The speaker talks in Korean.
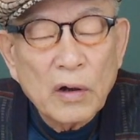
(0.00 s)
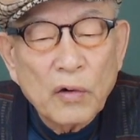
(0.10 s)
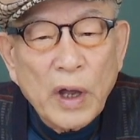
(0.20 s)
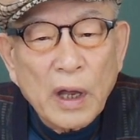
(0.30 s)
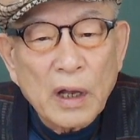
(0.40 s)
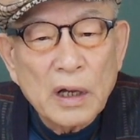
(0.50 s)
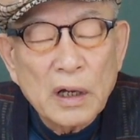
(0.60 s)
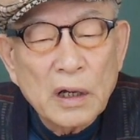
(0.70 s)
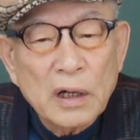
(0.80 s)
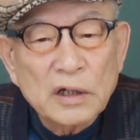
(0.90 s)
왜?
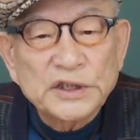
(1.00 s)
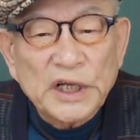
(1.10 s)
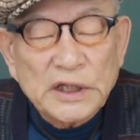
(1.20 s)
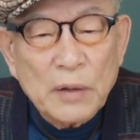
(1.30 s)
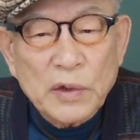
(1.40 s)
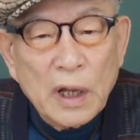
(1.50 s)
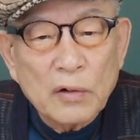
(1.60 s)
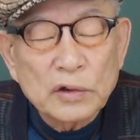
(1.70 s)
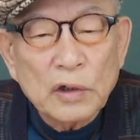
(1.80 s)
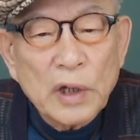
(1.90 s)
그죄 때문에.
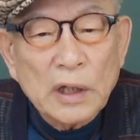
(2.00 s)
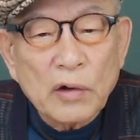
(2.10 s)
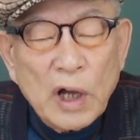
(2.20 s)
우리가 옛날